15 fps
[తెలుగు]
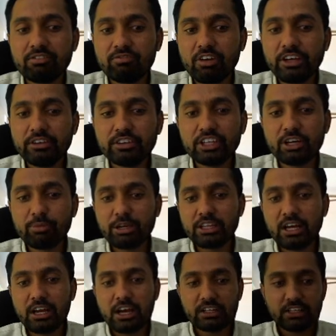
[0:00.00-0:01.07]
వైయక్తిక
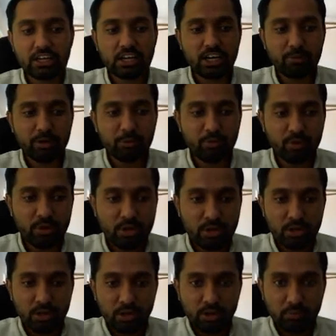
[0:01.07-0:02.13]
భేదాల ఆధారంగా మనము
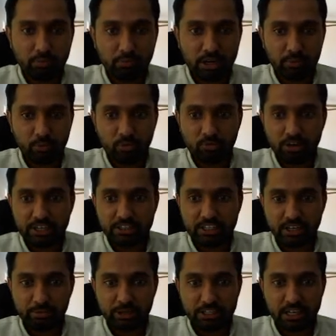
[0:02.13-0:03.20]
మనము వైయక్తిక
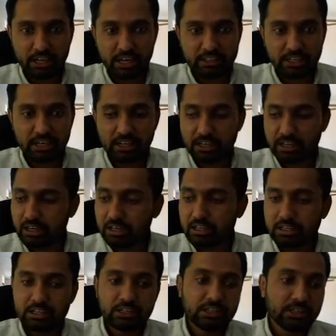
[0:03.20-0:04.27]
భేదాల ఆధారంగా
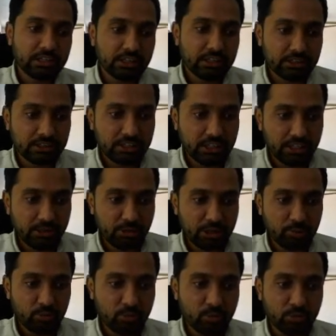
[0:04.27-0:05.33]
దీన్ని
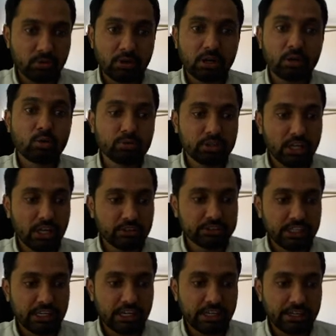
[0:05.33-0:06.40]
మనము కృత్యాలు
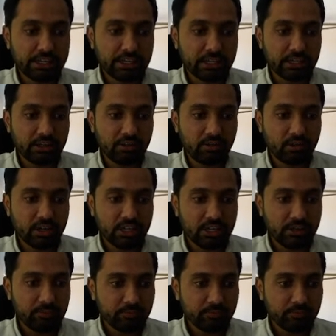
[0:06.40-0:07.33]
చేయాలి అంటే ఓకేనా